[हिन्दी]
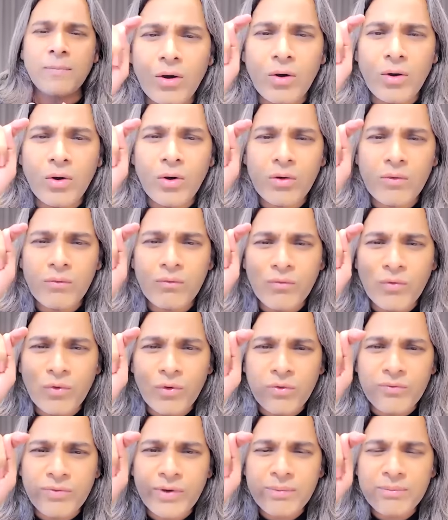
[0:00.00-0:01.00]
और वो
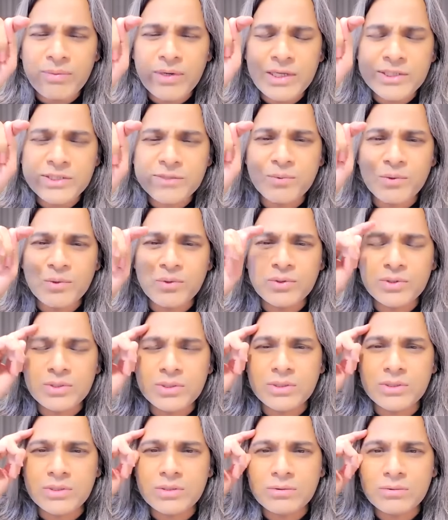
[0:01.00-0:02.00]
फैमिली सपोज
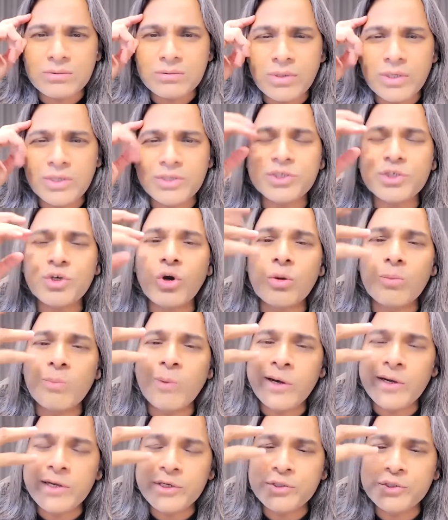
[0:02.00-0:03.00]
किसी और
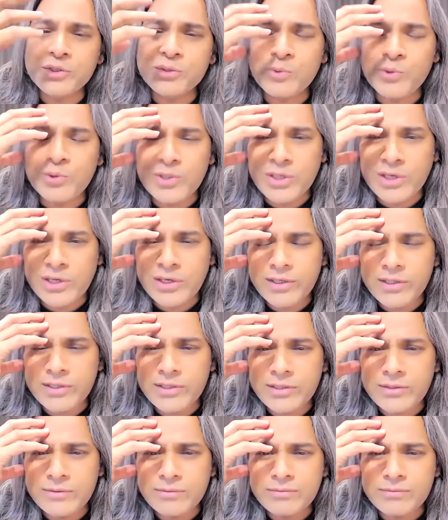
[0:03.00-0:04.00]
पार्टी को सपोर्ट कर रही थी